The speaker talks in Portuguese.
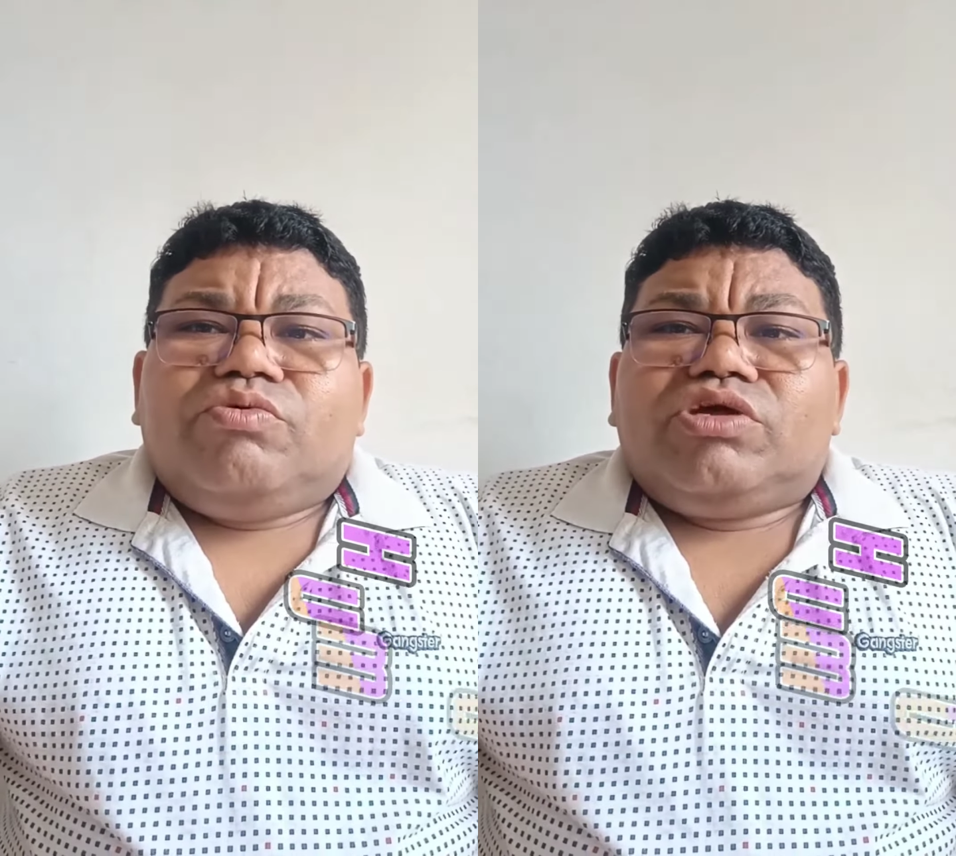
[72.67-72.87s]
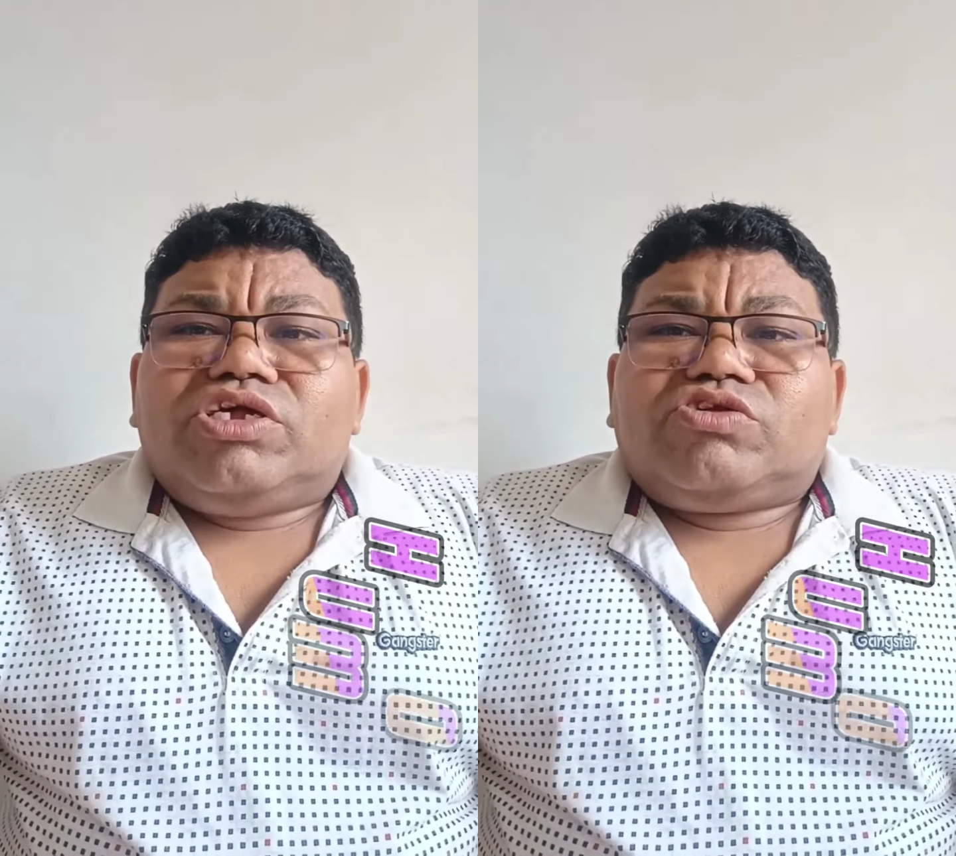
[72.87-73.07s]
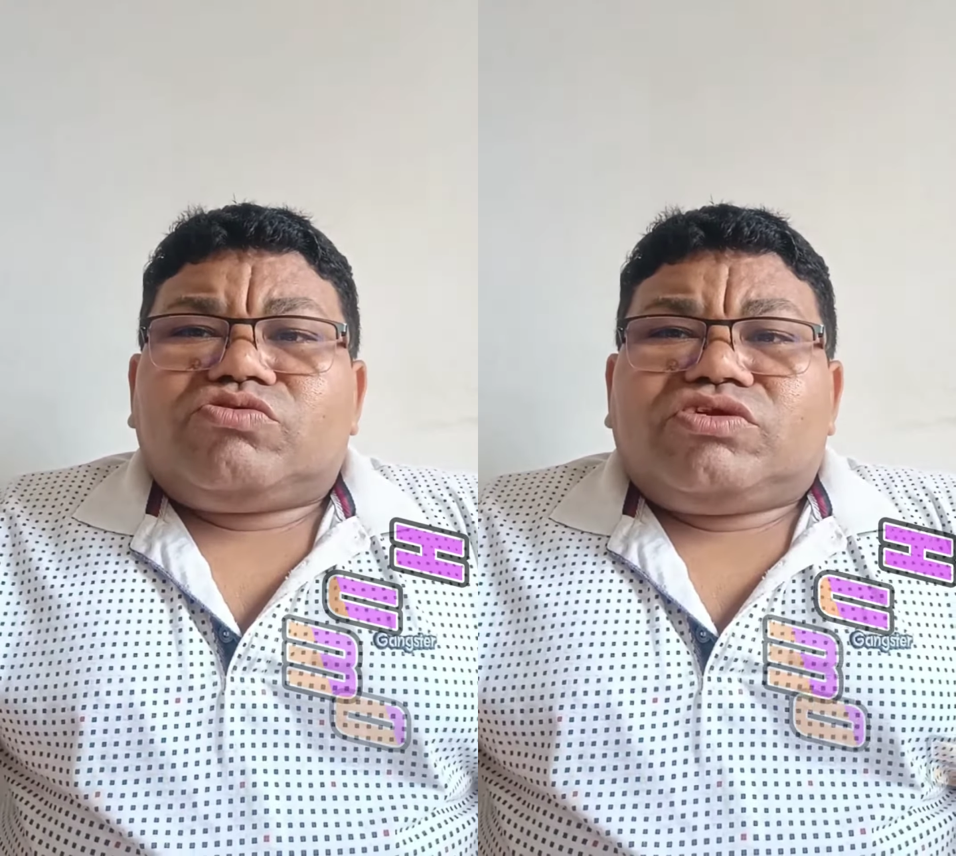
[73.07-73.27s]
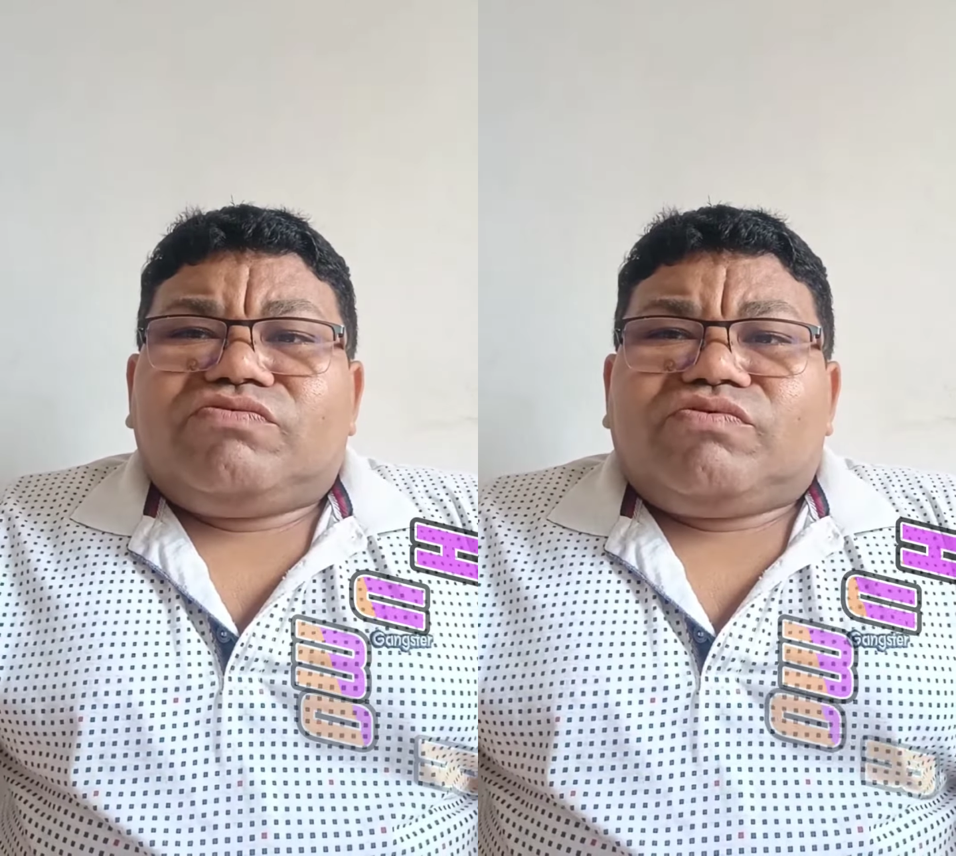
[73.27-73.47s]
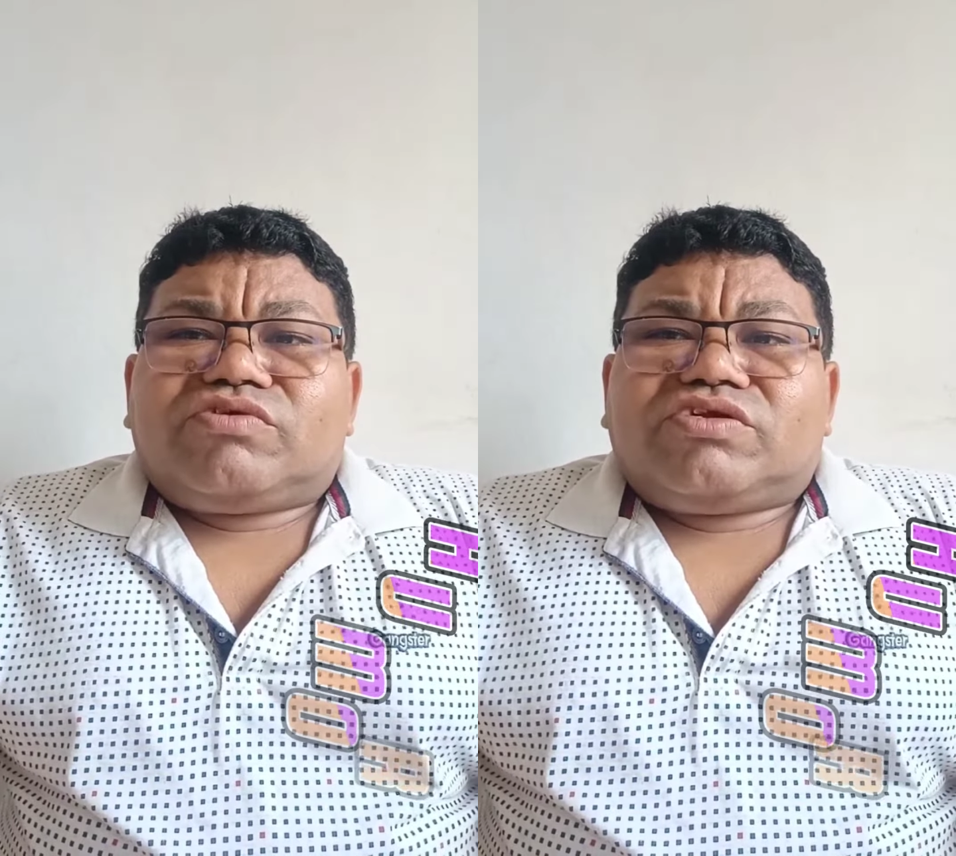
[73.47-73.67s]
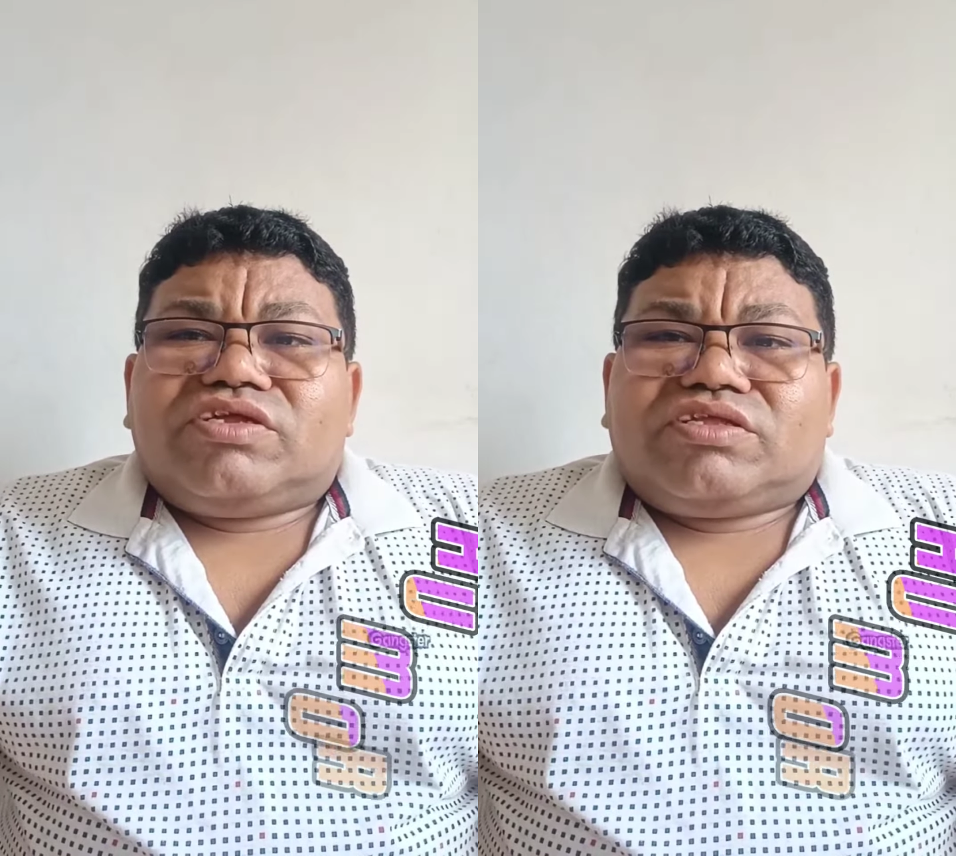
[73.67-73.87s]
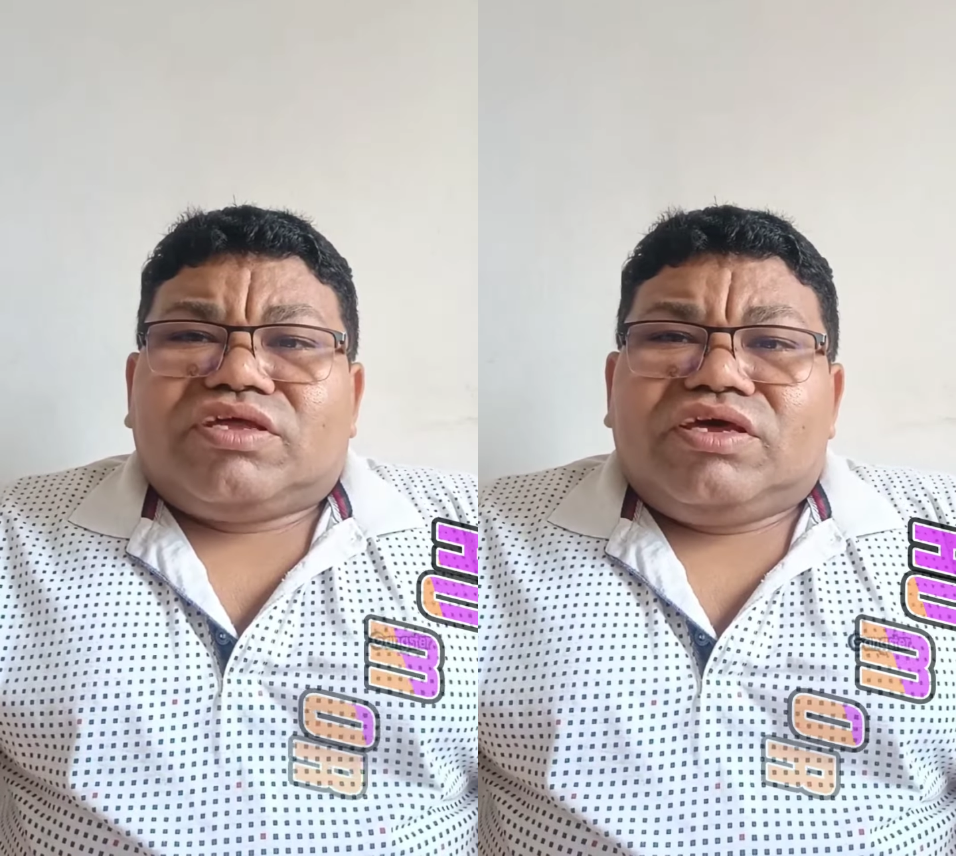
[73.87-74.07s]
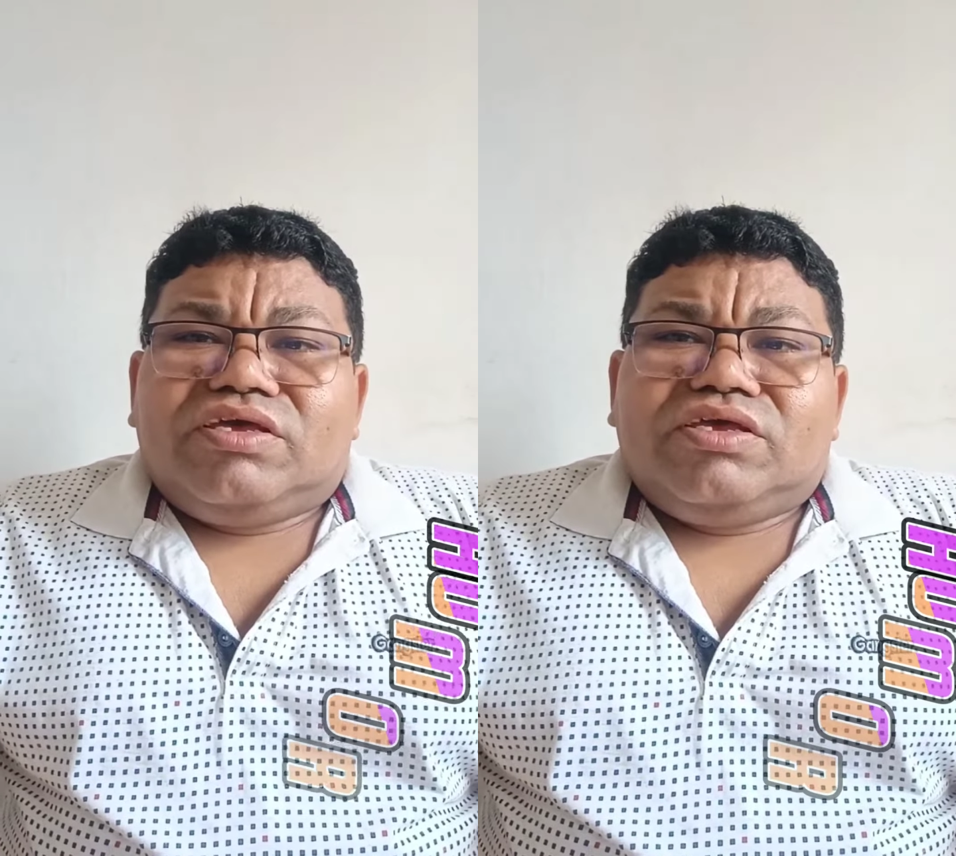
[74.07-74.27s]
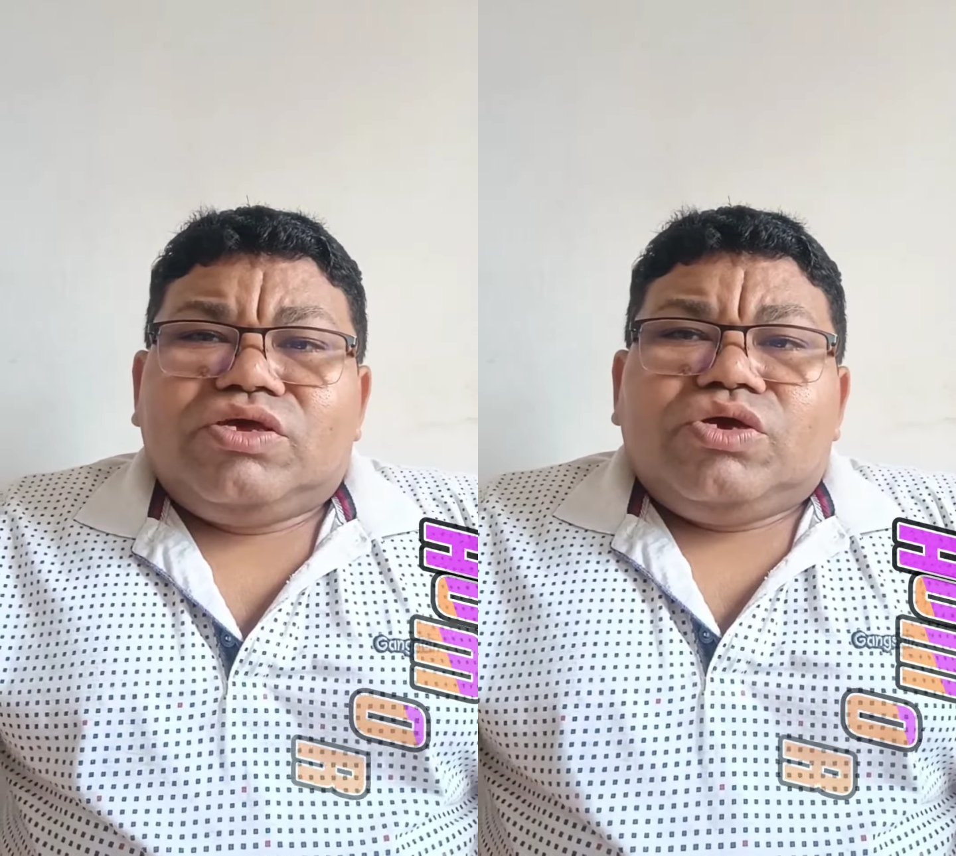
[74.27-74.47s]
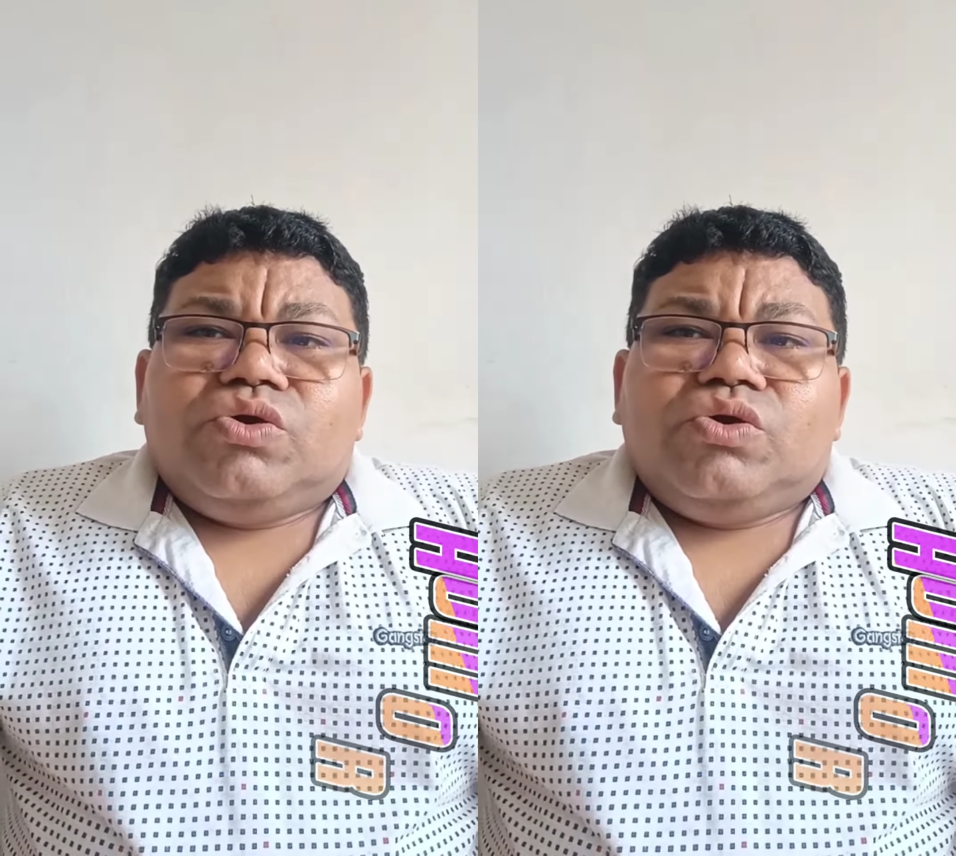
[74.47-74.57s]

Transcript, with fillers: Por isso, se você tem